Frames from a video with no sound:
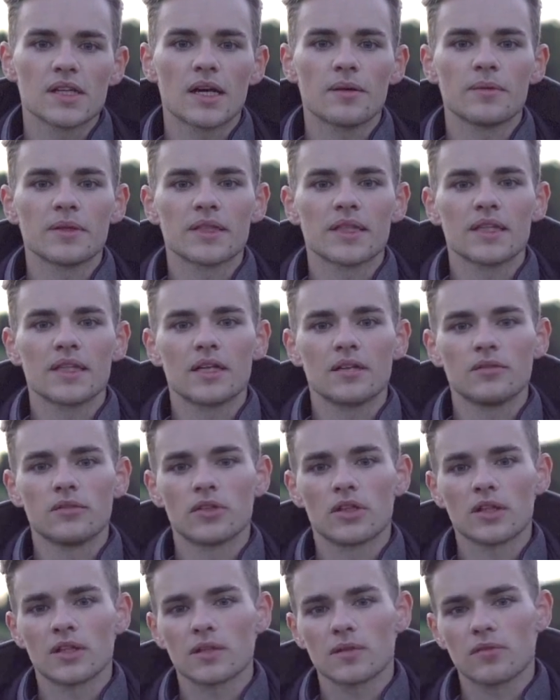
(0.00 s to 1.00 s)
habe ich dann halt
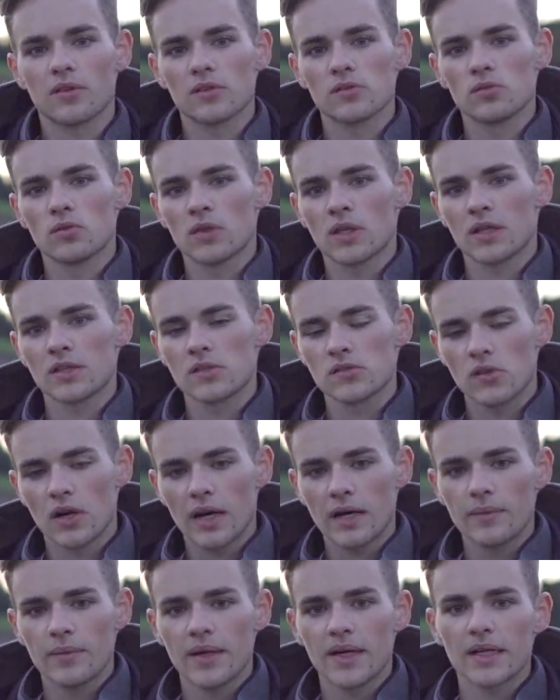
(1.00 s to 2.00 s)
wirklich versucht daran zu
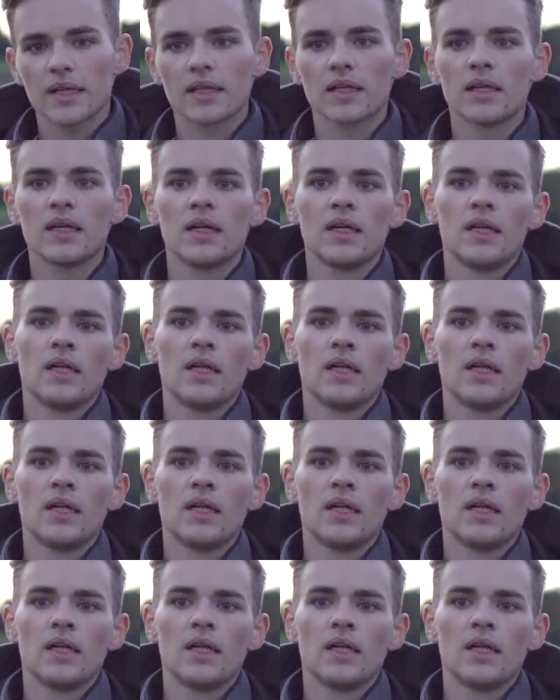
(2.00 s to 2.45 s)
arbeiten